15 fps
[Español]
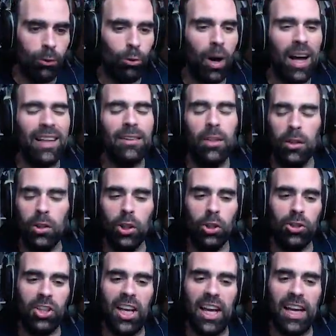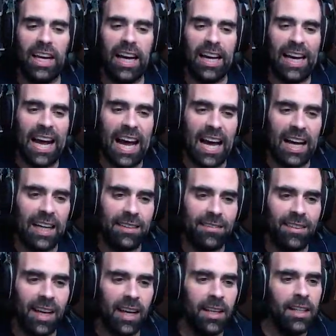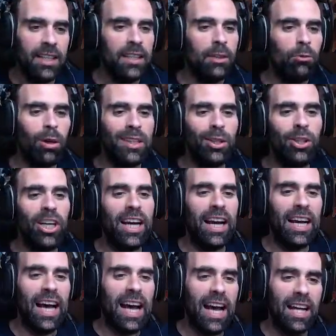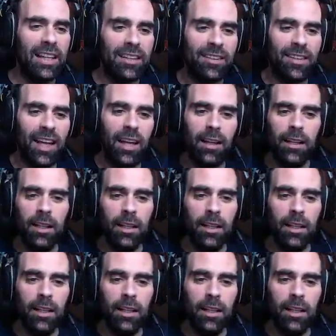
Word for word: cuando llegue a casa, cuando llegue a casa,